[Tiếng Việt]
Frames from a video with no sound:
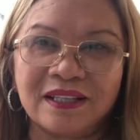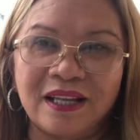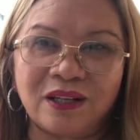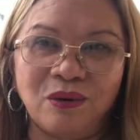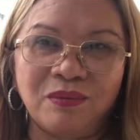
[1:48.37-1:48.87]

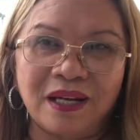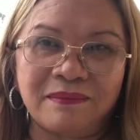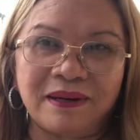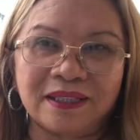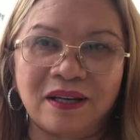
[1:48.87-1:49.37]
để cùng
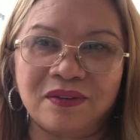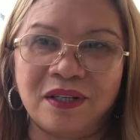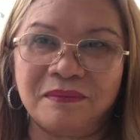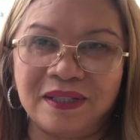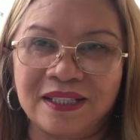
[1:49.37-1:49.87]
làm ăn theo
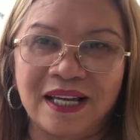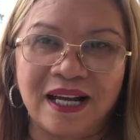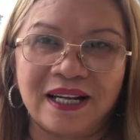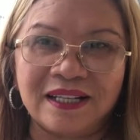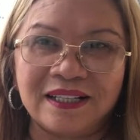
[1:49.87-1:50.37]
diện mướn
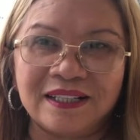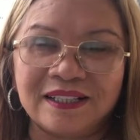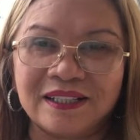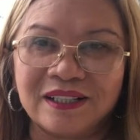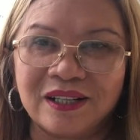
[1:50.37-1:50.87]
nhà
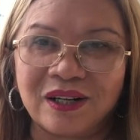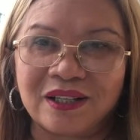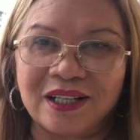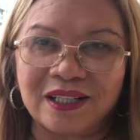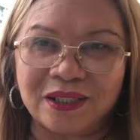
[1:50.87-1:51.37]

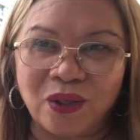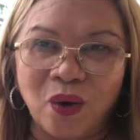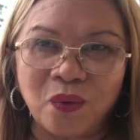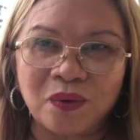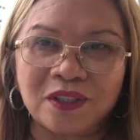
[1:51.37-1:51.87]
rất là
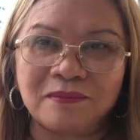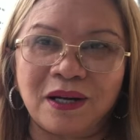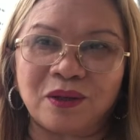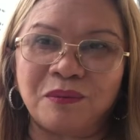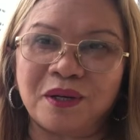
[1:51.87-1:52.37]
tốt nhưng
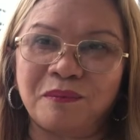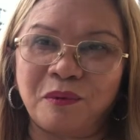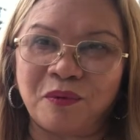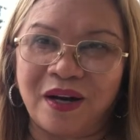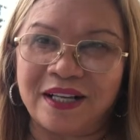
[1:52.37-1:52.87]
mà cũng có
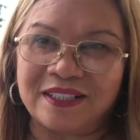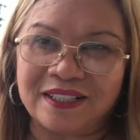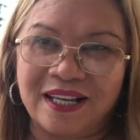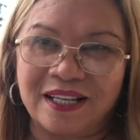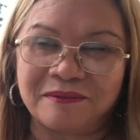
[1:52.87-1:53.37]
một vài
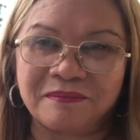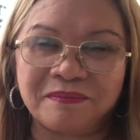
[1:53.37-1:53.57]
vấn đề